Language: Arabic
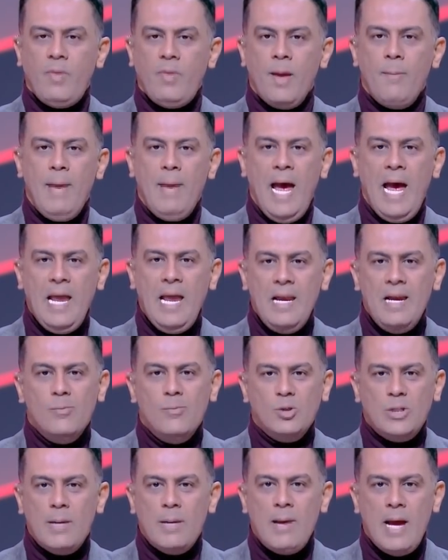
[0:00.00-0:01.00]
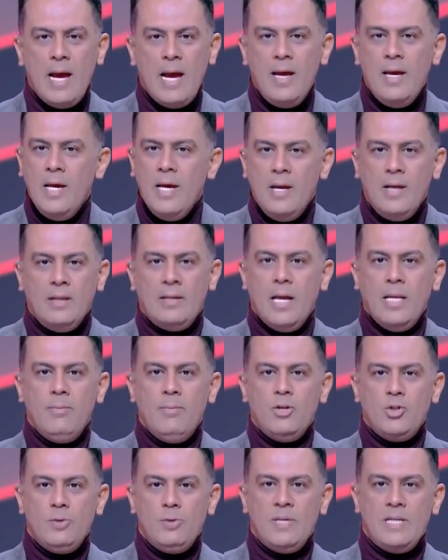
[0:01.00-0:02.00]
محل متابعه
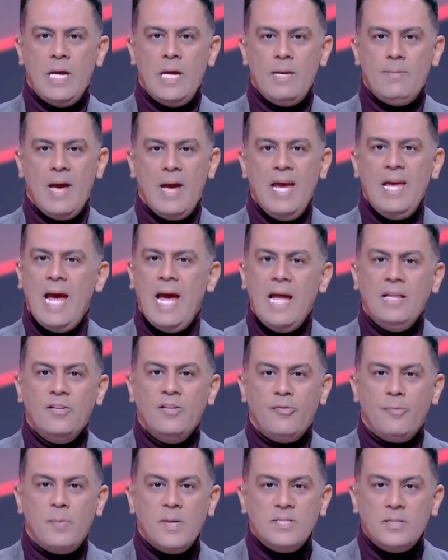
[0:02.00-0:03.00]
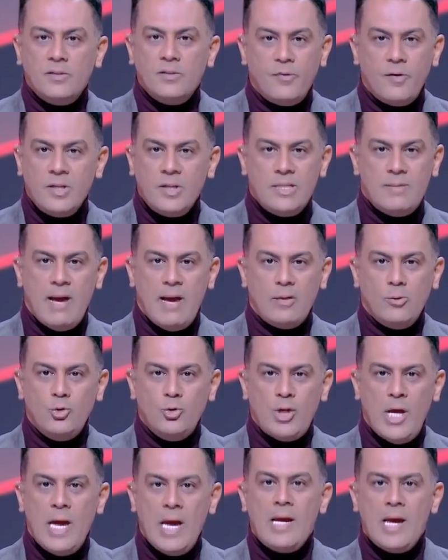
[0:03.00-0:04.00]
تقريبا شبه دايما اي حد في مصر فاضي ما
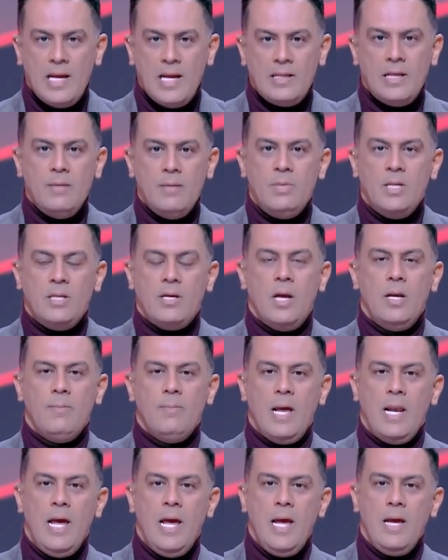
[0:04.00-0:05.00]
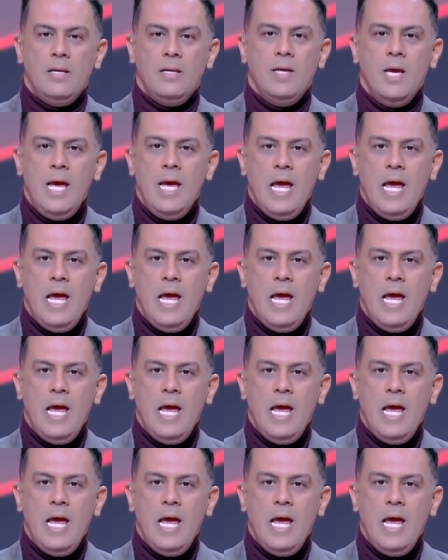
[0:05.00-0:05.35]
عندوش حاجه هتلاقيه بيتكلم على الاهلي